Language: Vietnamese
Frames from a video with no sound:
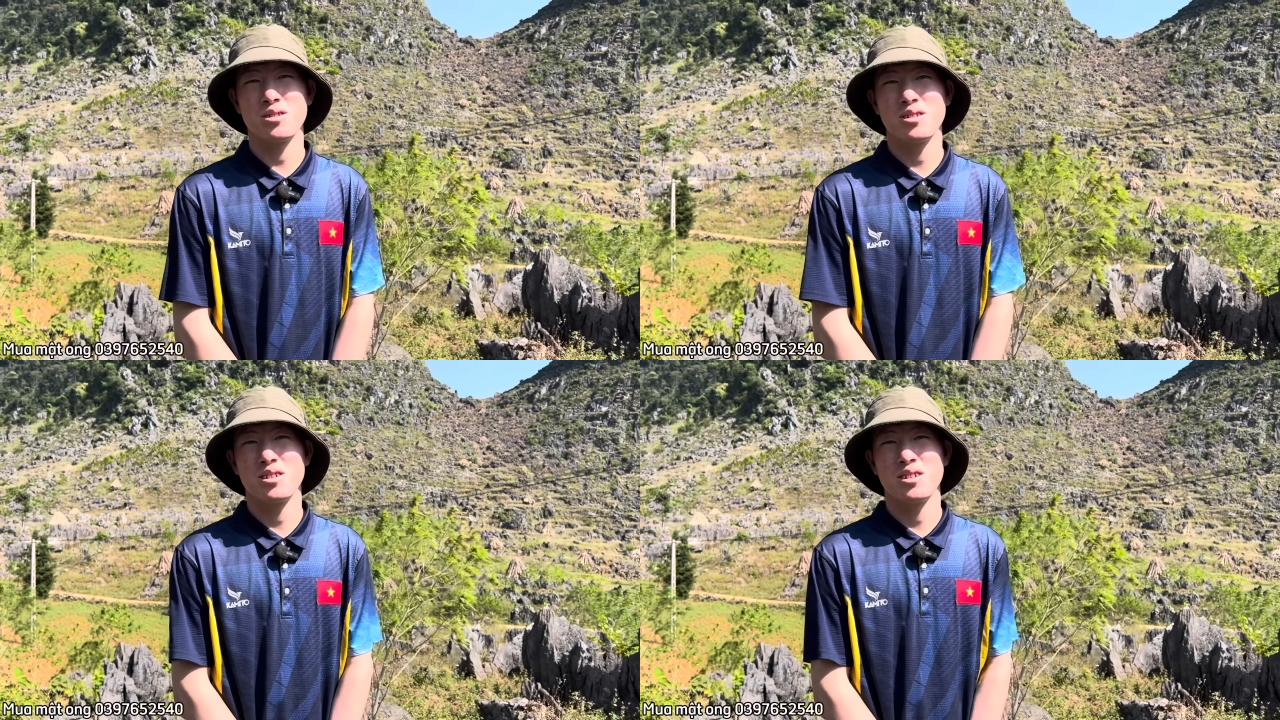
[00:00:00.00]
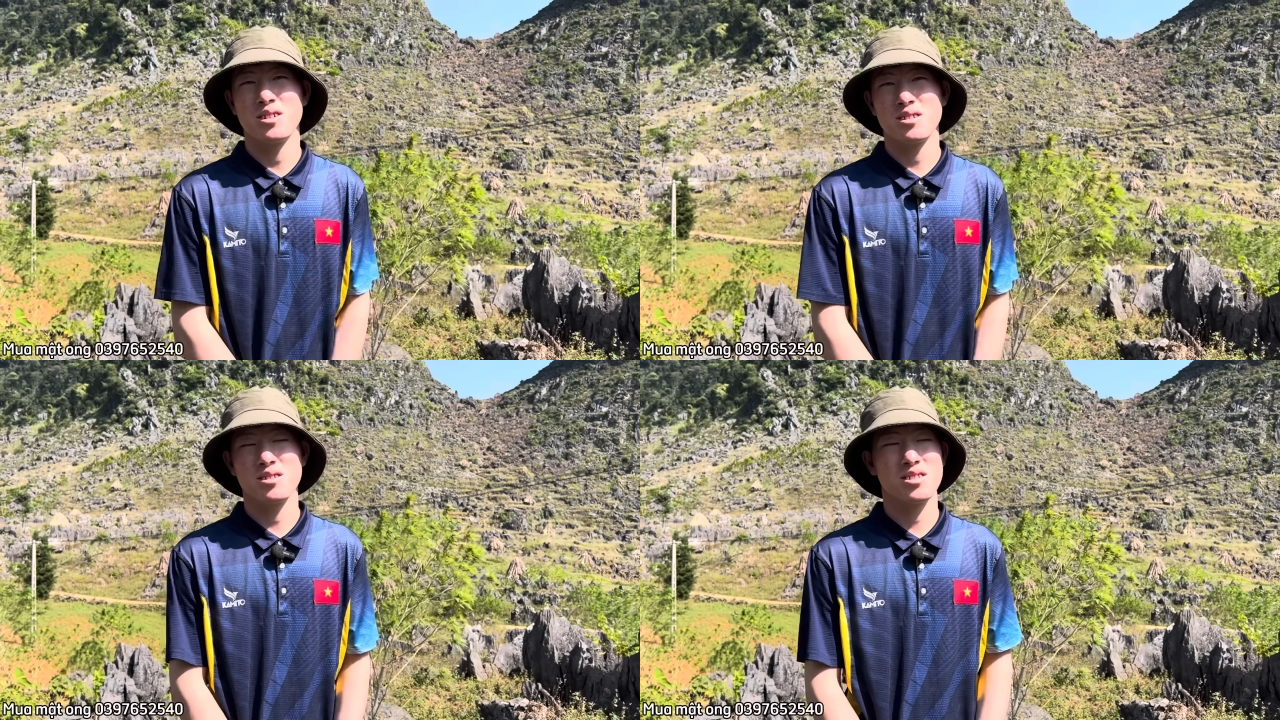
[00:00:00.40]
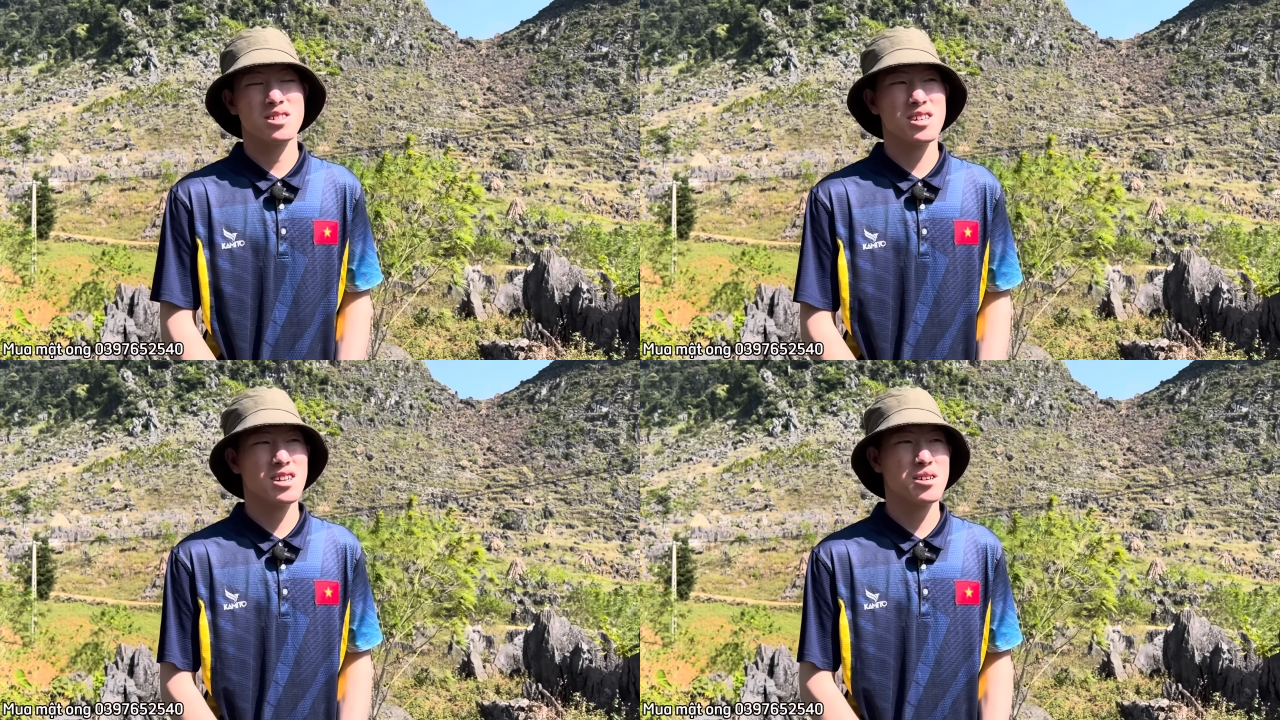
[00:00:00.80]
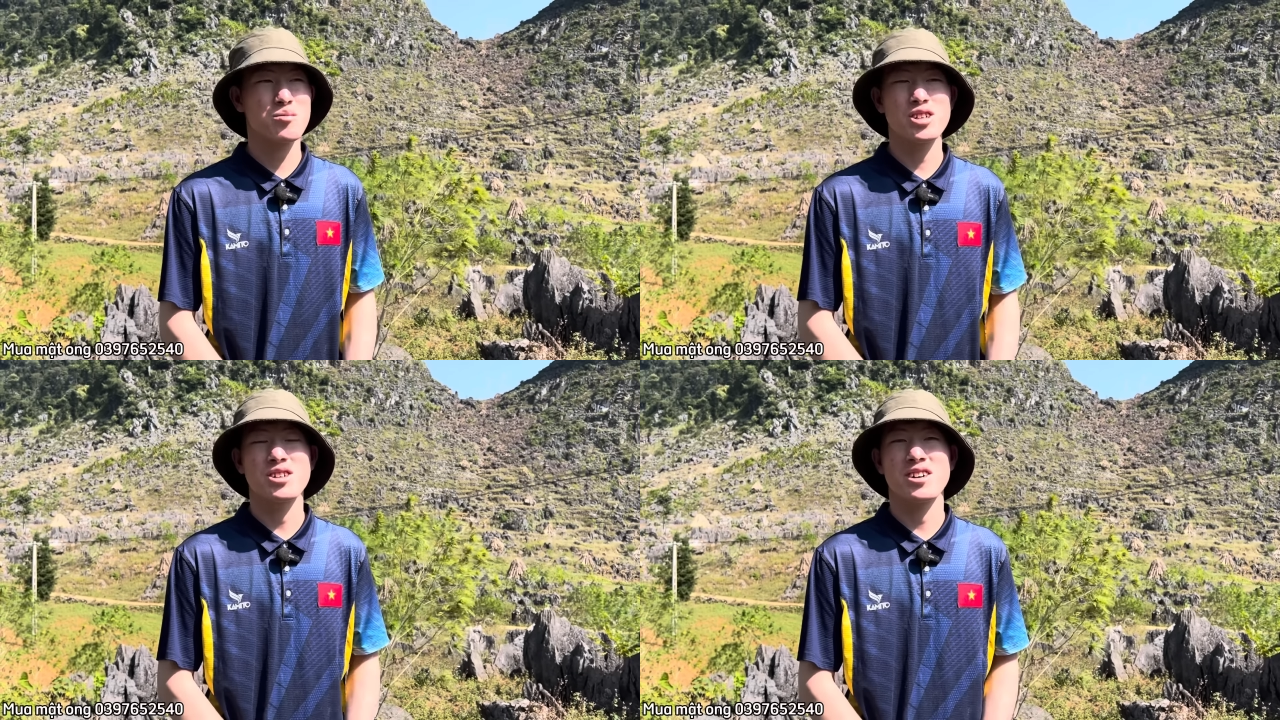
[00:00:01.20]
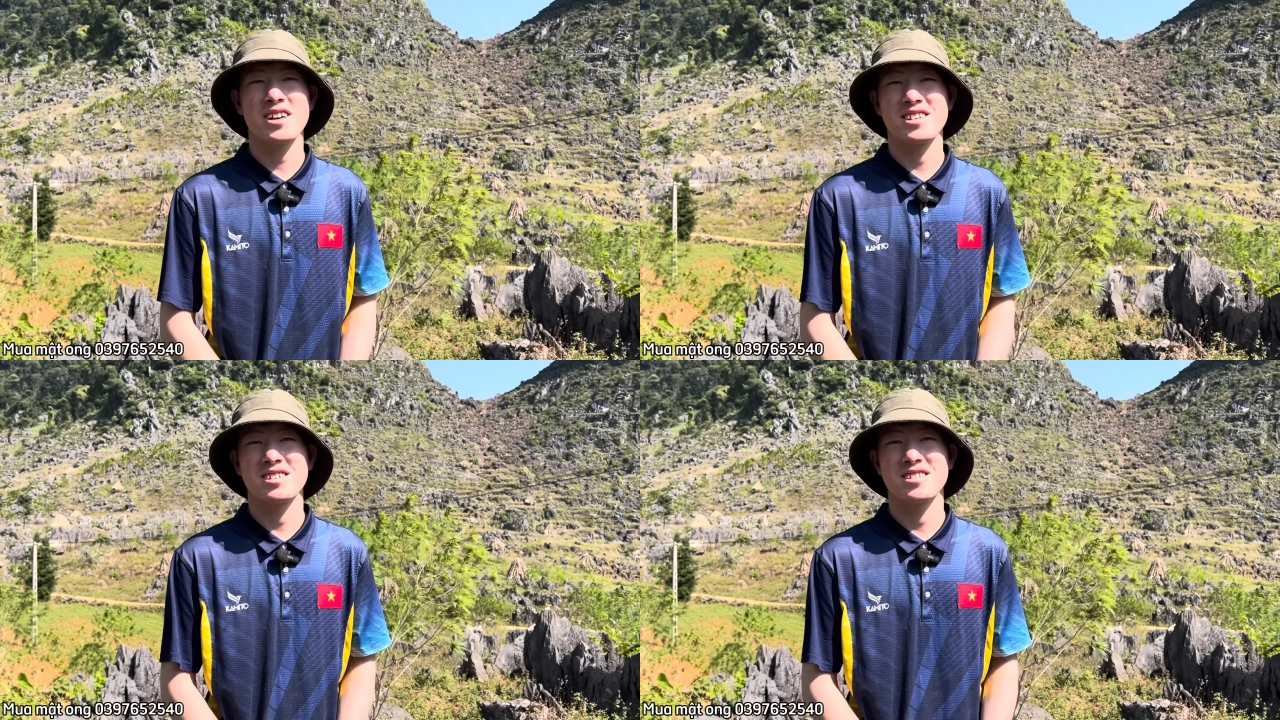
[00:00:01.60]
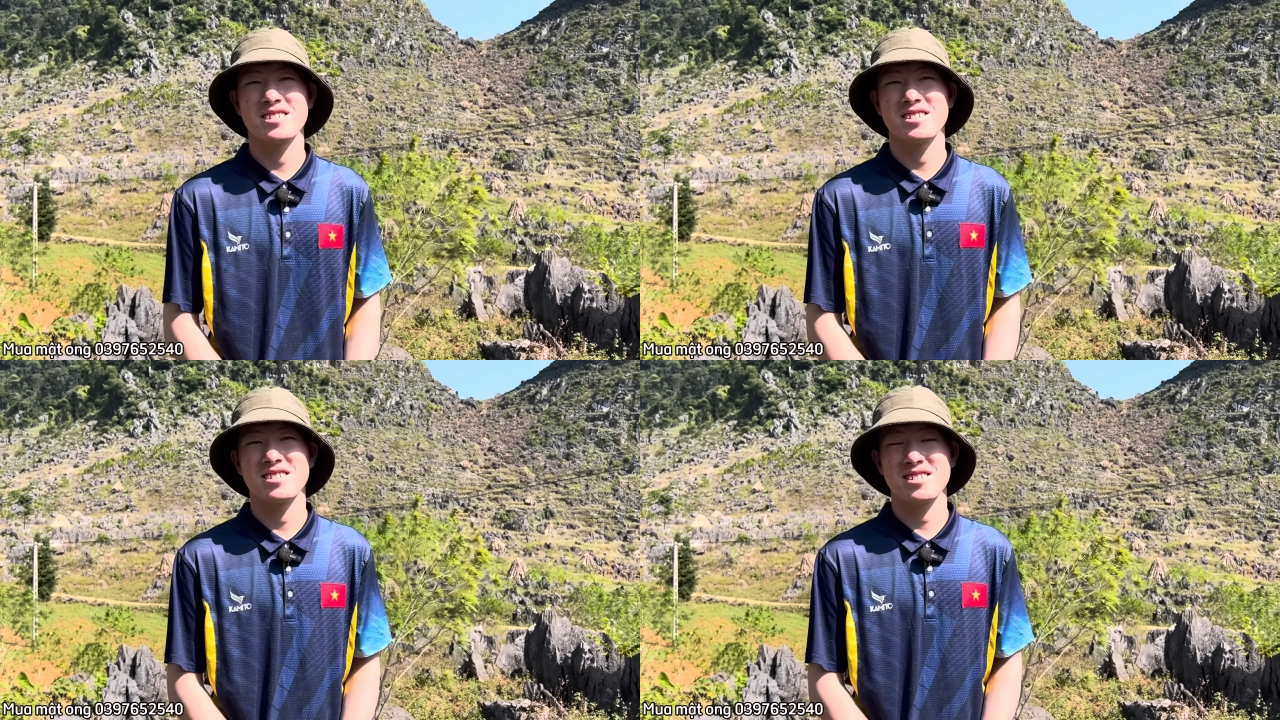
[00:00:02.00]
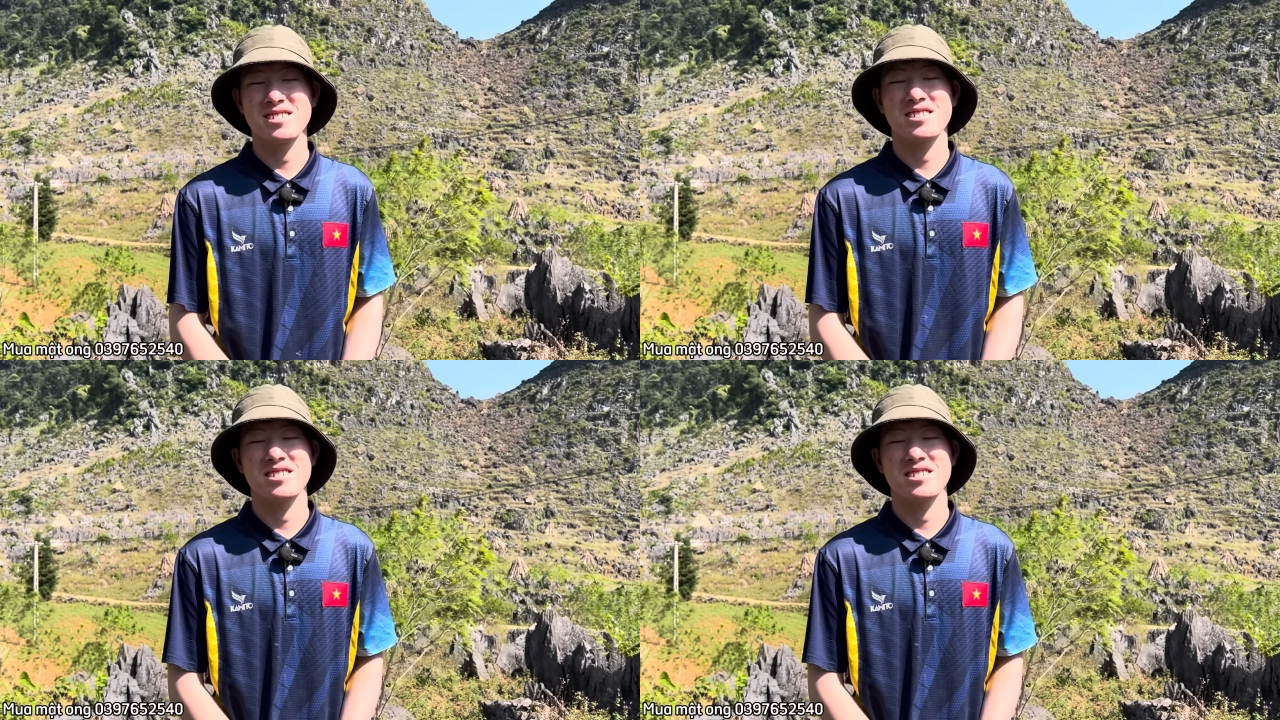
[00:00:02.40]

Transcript: Một mình á? Thì chắc là không chở được anh ạ. Không chở được cái gì?